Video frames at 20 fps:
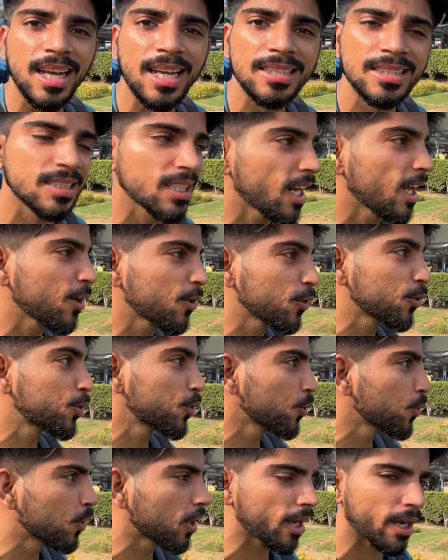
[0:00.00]
यात्रा को
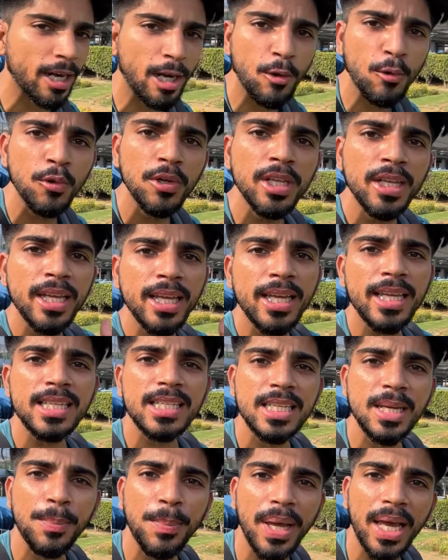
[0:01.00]
शुरू कर रहा हूँ
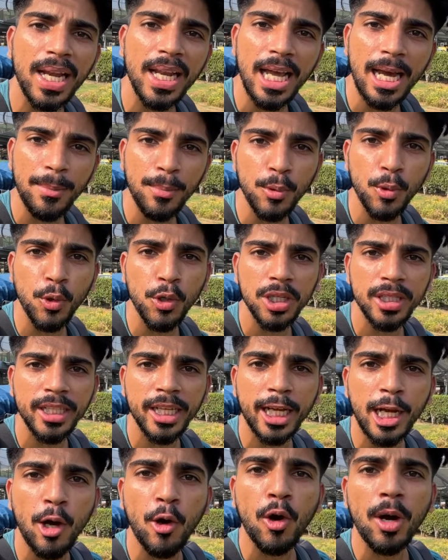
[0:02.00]
इससे पहले आप लोगों ने
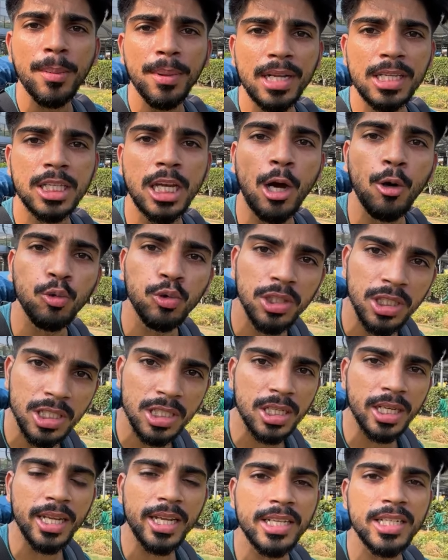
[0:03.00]
देखा होगा मेरा साउथ
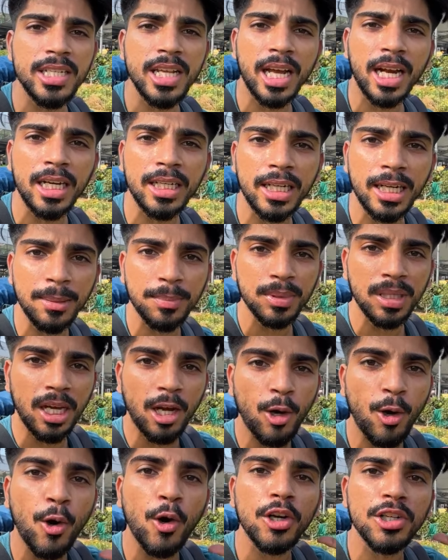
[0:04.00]
ईस्ट एशिया का ट्रिप
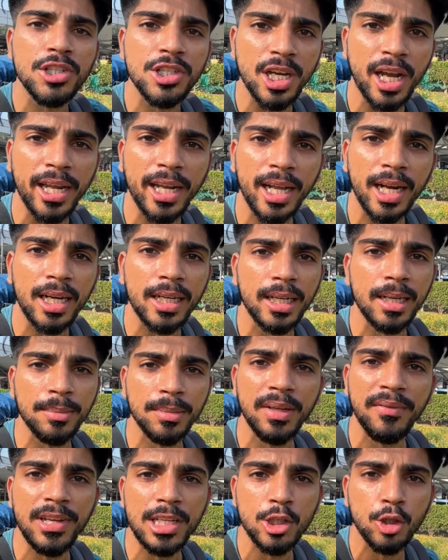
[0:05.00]
था और चाइना का
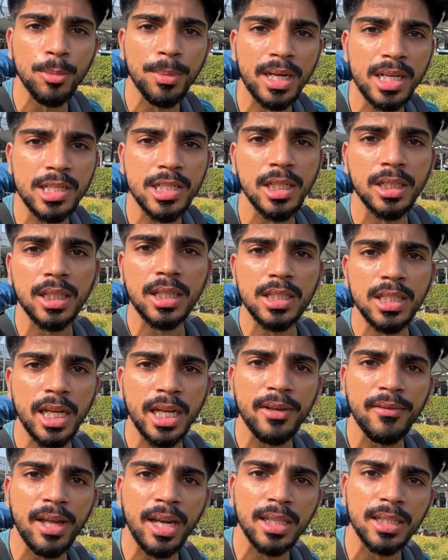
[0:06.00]
ट्रिप था वैसे तो मैं रशिया तक
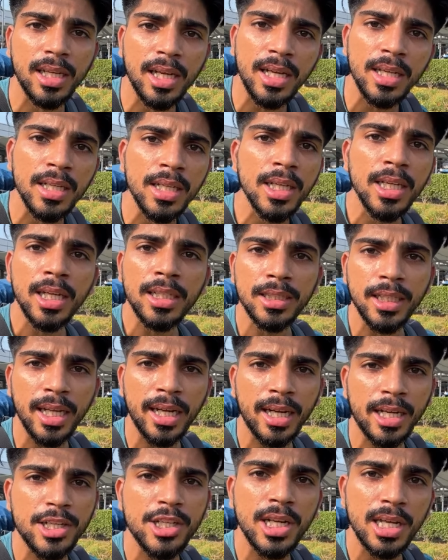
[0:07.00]
जाने वाला था
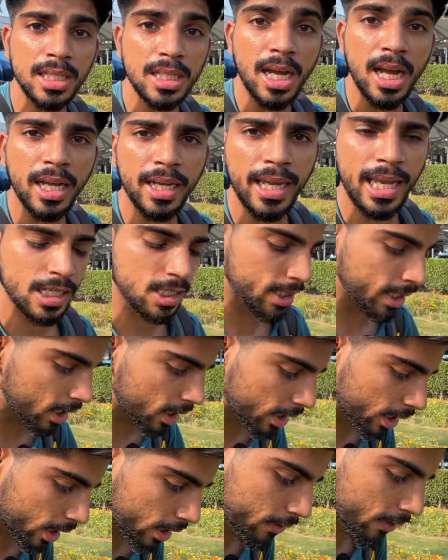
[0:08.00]
देन रशिया से आगे
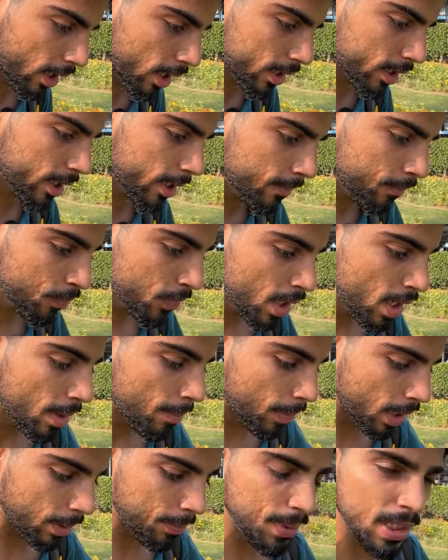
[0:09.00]
एक्सटेंड करने वाला था
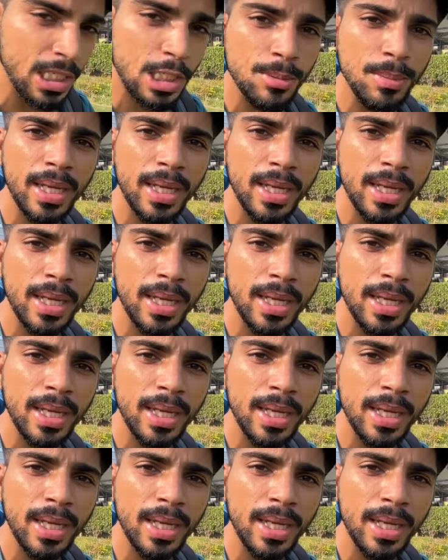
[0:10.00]
बट बीच